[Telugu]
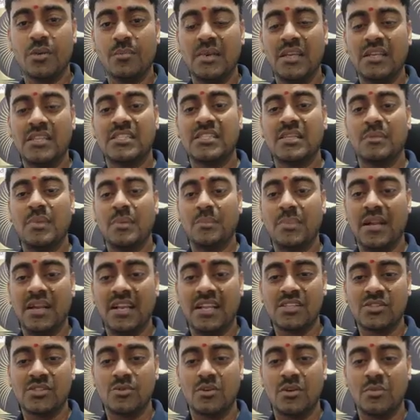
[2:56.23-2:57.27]
కూడా మీ ఇష్టం
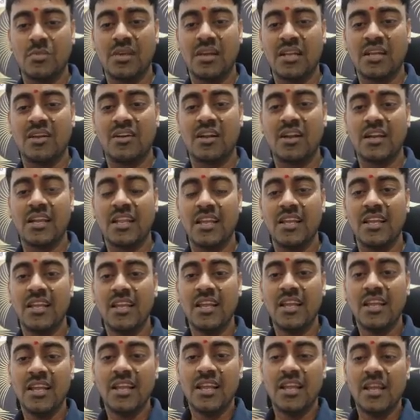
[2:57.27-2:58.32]
ఎప్పుడైనా వేసుకోండి మీరు కావాలంటే
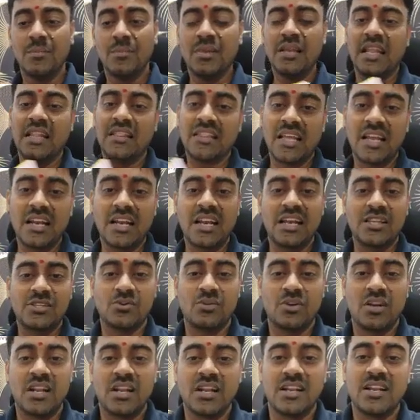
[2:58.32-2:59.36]
మీరు ఎంతైనా
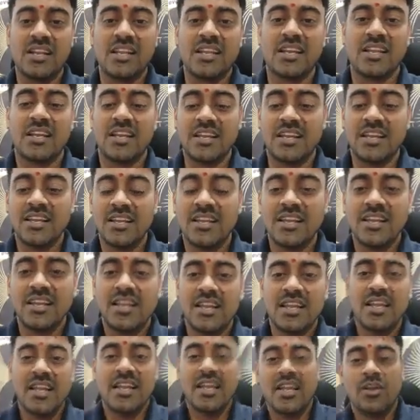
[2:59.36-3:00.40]
రాసుకోండి అట్లా క్లియర్ గా
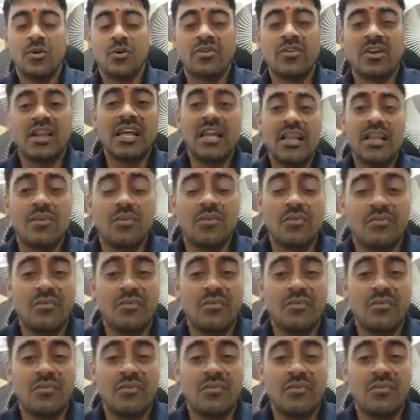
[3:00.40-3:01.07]
ఒకవేళ